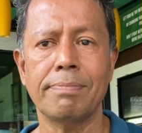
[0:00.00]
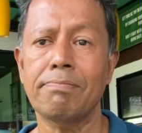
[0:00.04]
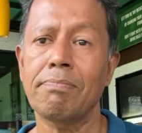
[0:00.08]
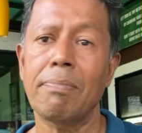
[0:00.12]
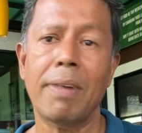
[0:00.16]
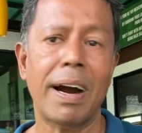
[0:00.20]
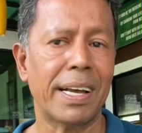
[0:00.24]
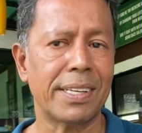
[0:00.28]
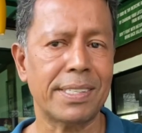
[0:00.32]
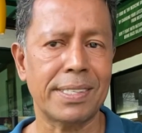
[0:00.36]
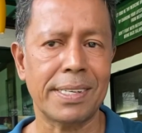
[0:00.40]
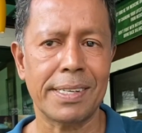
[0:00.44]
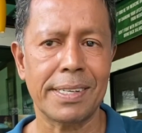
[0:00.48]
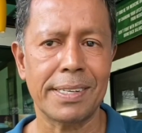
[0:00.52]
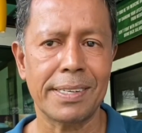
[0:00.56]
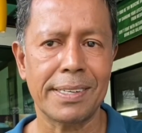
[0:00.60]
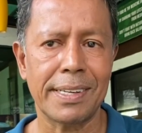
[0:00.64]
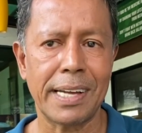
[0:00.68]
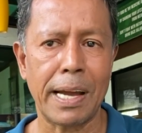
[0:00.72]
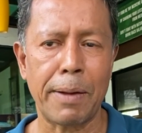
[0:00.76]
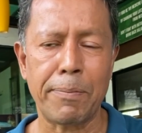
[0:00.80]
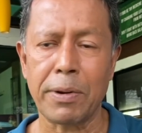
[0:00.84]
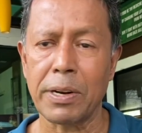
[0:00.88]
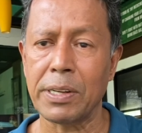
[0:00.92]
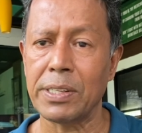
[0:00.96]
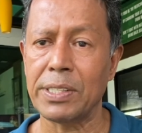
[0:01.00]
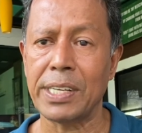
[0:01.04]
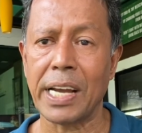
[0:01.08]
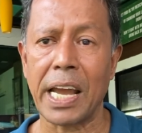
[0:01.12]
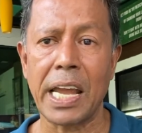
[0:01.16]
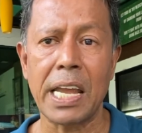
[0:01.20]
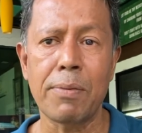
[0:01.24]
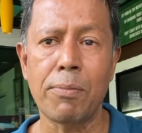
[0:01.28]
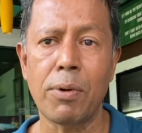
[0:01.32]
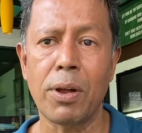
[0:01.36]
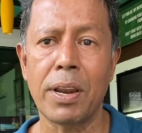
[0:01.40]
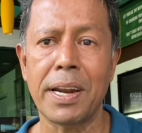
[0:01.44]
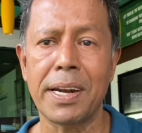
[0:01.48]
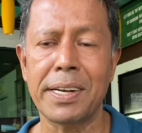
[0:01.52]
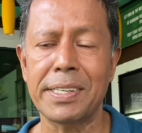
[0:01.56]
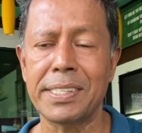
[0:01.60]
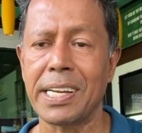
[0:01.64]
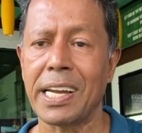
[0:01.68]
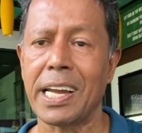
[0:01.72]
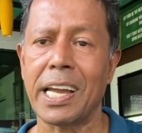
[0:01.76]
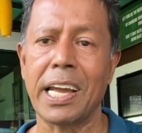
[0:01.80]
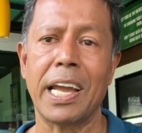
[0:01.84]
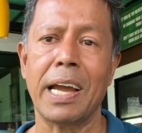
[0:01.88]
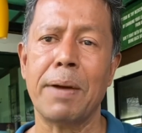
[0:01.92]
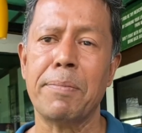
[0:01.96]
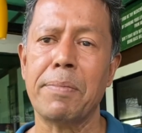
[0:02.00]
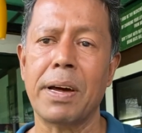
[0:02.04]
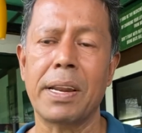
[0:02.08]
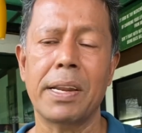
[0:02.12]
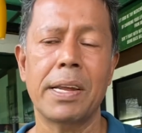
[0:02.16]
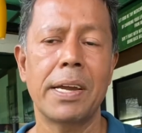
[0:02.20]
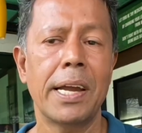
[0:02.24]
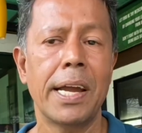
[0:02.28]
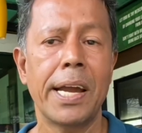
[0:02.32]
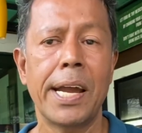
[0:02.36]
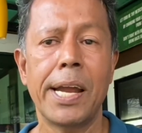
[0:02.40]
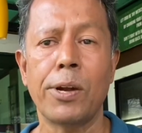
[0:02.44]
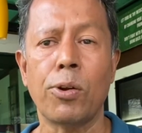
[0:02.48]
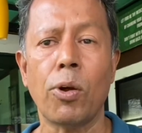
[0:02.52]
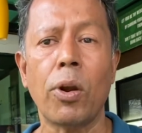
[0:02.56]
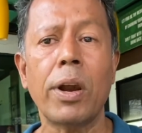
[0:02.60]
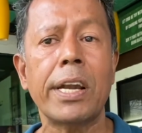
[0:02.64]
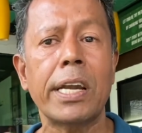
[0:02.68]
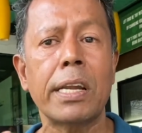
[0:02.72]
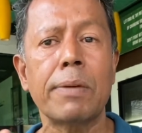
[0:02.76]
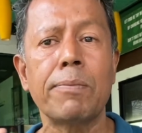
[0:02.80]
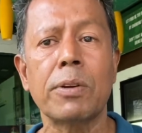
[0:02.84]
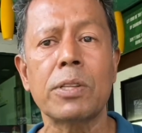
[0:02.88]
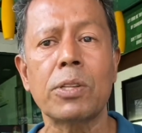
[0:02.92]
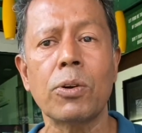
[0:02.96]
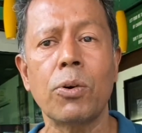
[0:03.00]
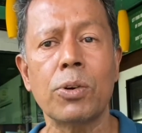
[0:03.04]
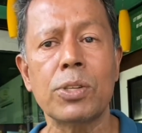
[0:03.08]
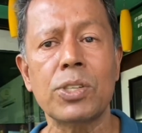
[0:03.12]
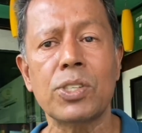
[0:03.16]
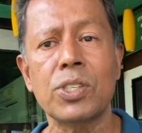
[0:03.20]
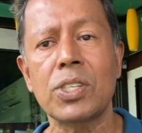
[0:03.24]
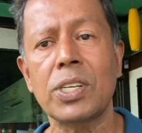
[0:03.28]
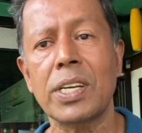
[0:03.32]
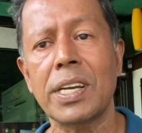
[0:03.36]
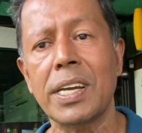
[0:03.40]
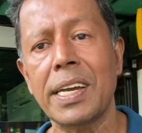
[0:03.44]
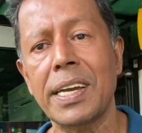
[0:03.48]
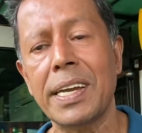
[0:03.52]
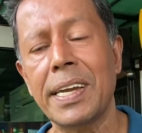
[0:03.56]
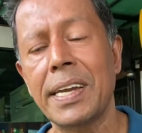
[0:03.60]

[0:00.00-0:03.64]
মাস্ট আপনি যাই বলেন যে হ্যাঁ আমার টয়লেট ঠিকমতো হচ্ছে